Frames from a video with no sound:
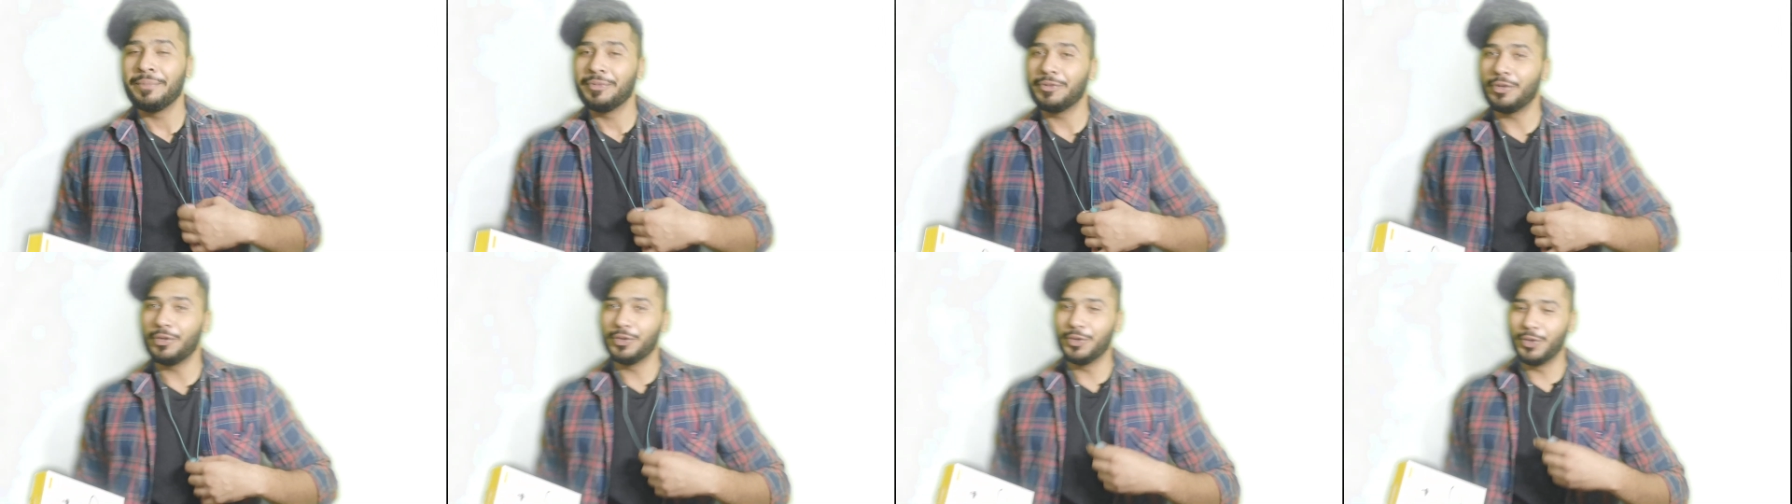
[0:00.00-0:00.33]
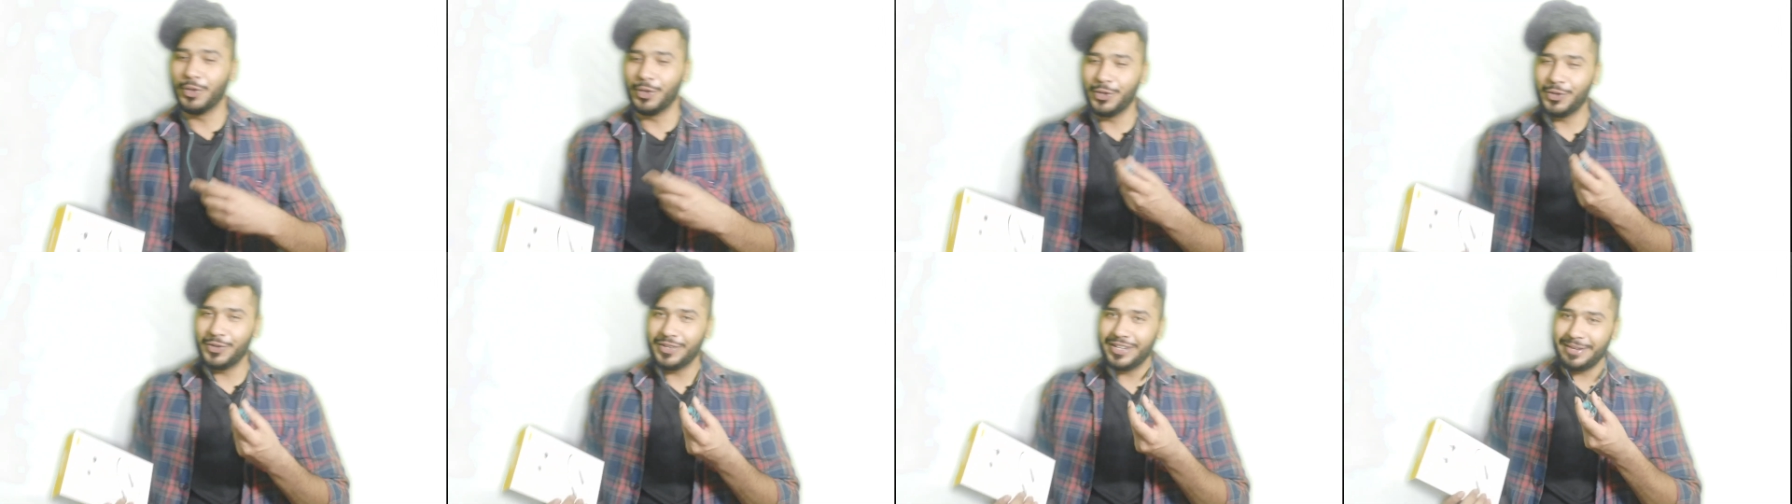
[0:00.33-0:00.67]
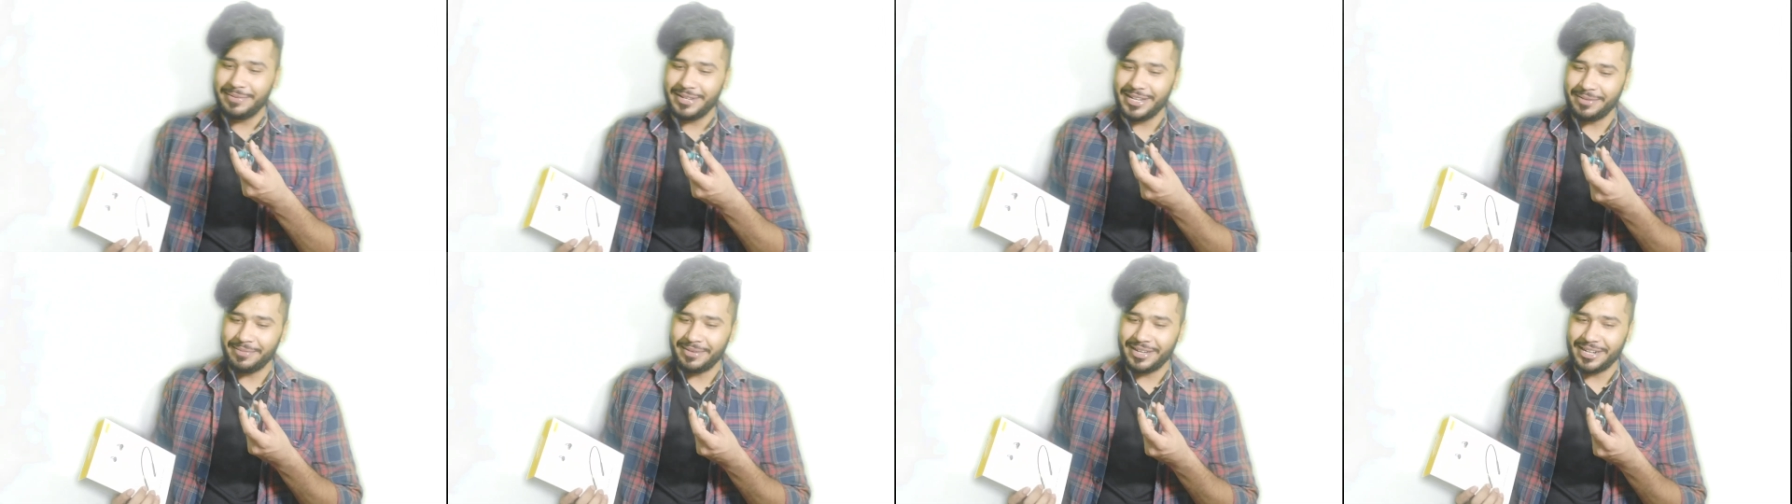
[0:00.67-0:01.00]
तो दोनों है
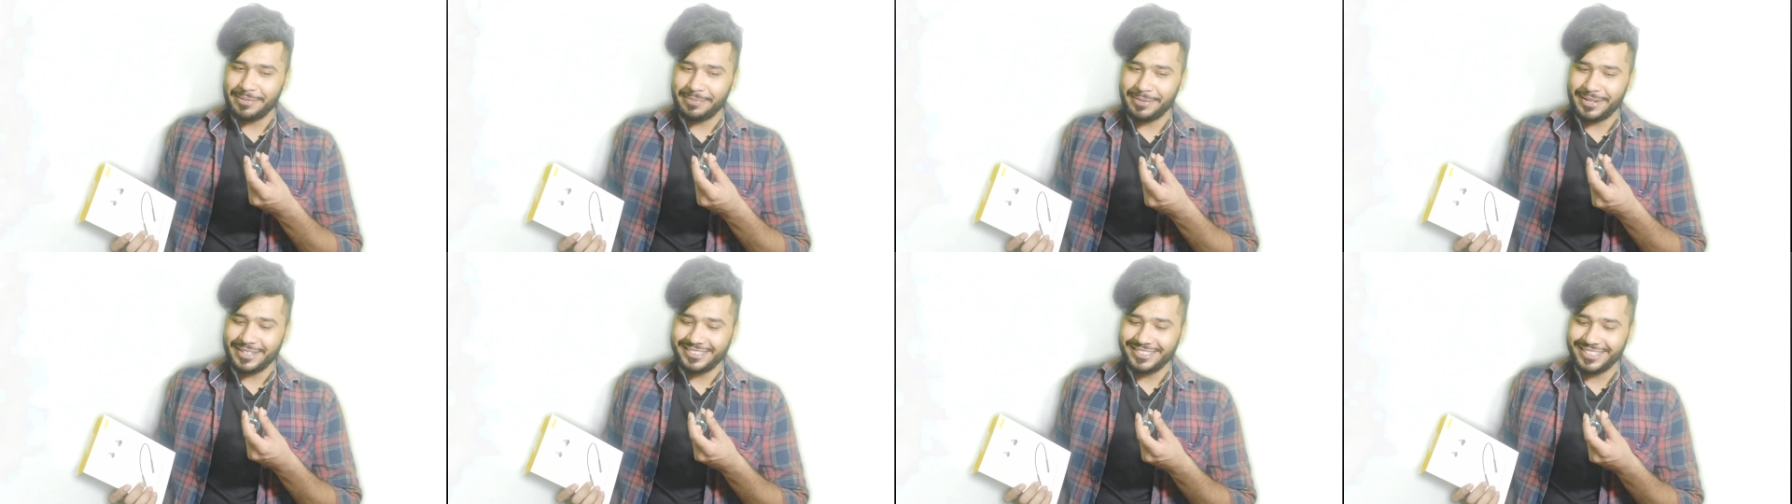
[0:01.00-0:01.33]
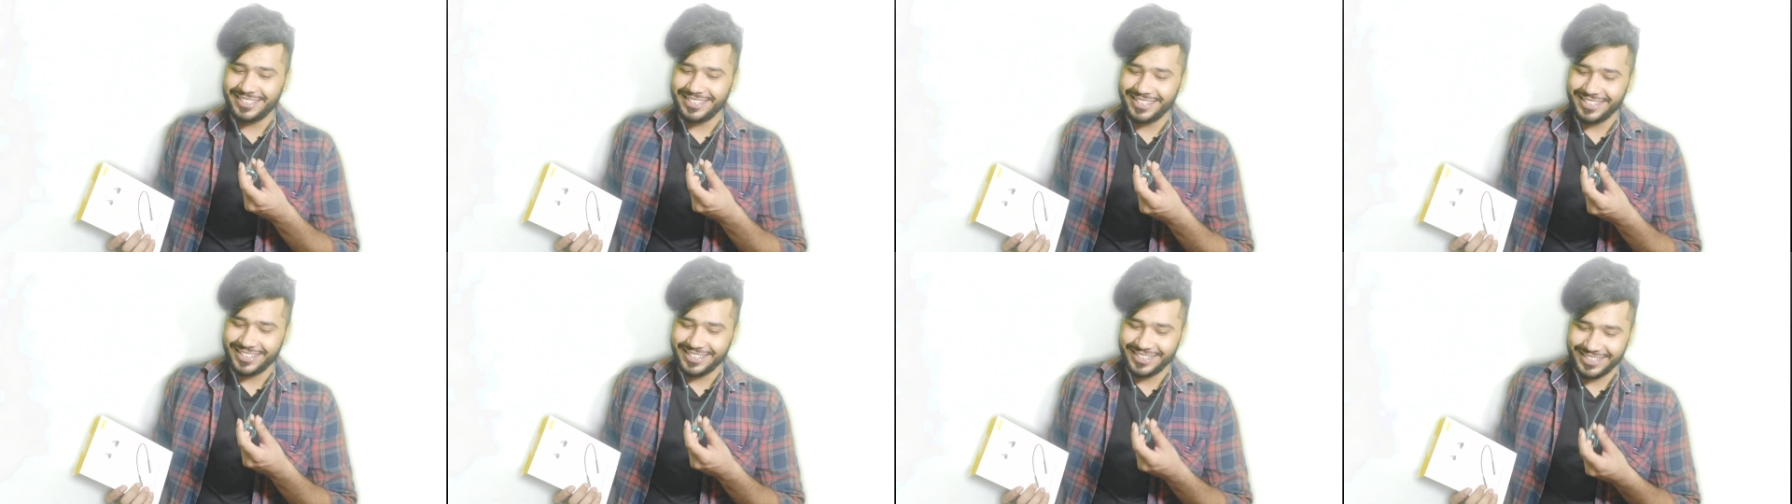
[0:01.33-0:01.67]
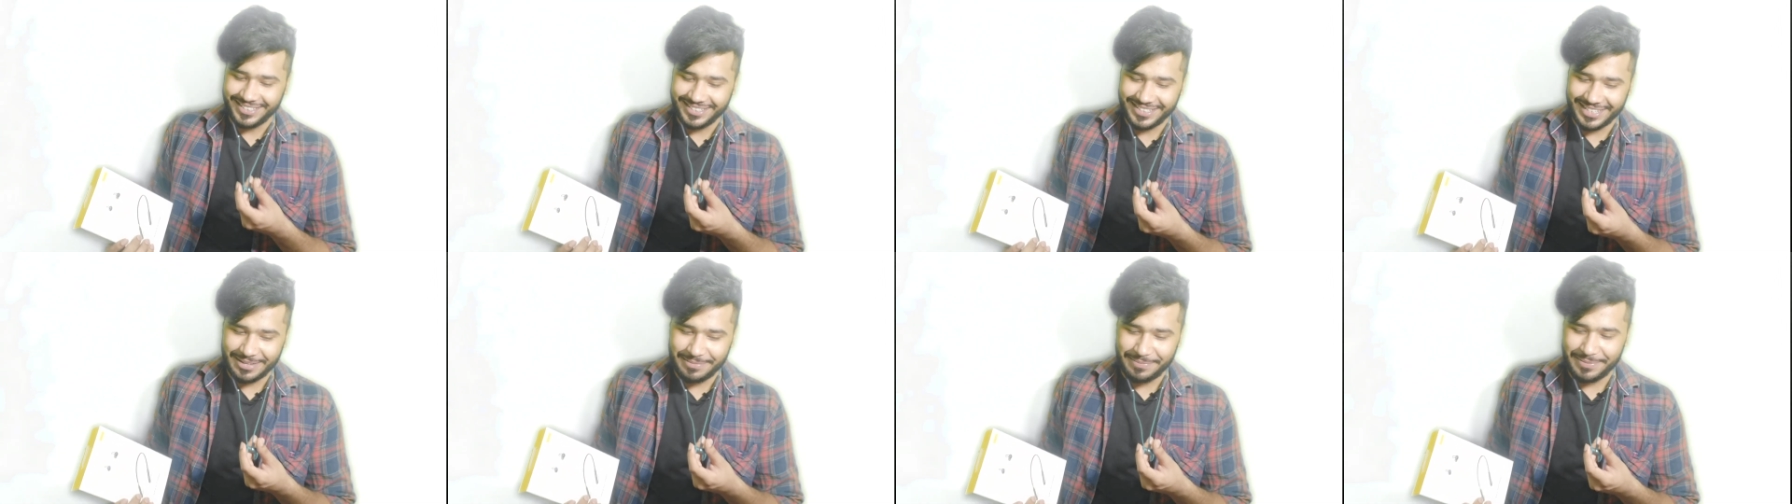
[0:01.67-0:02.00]
अभी हमारे पास
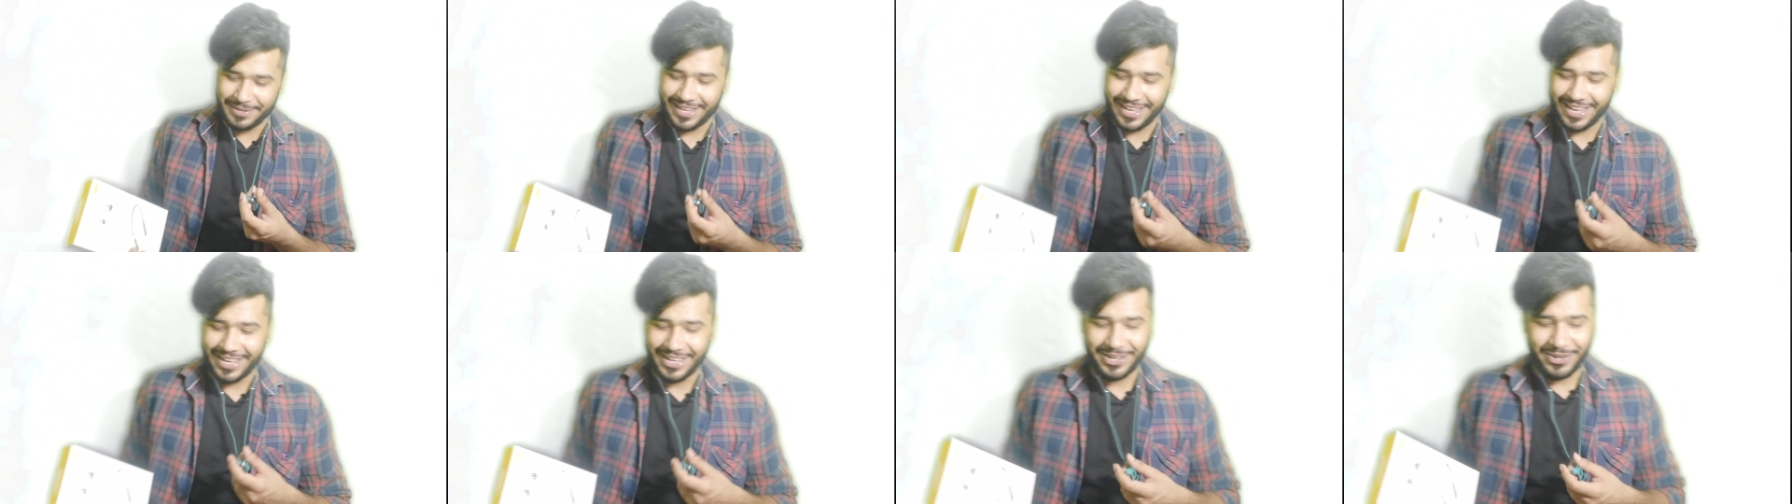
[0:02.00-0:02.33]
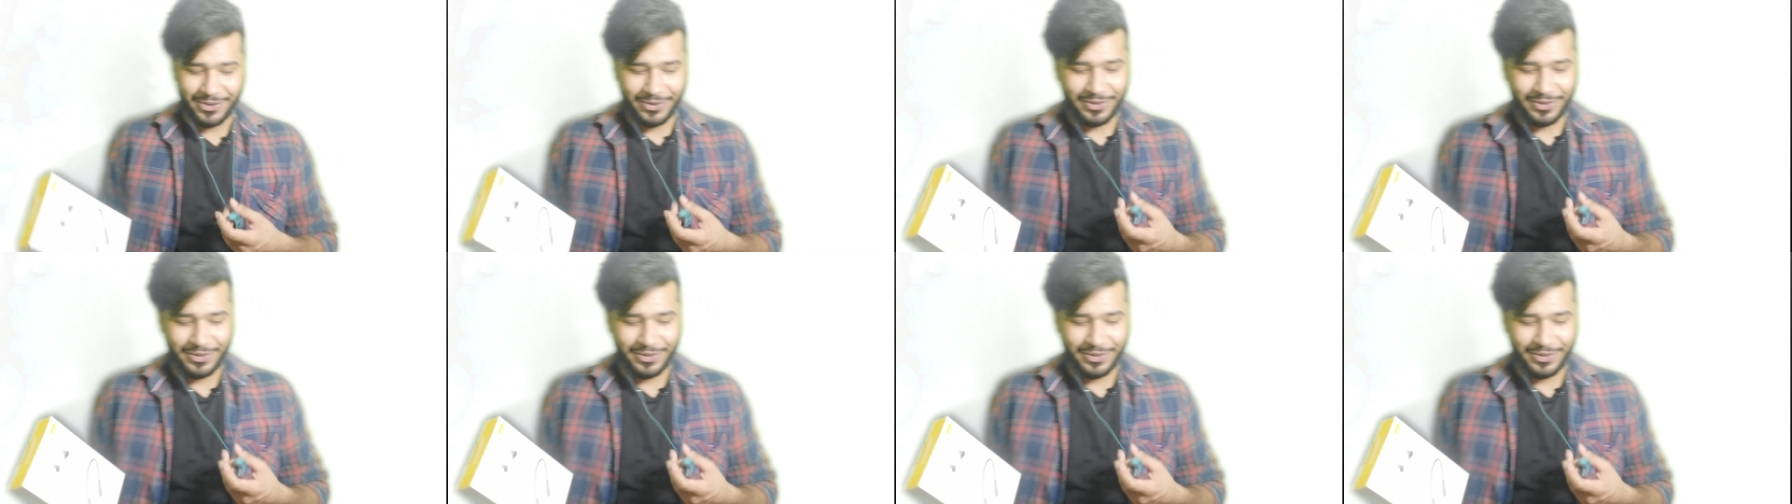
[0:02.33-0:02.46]
ये भी है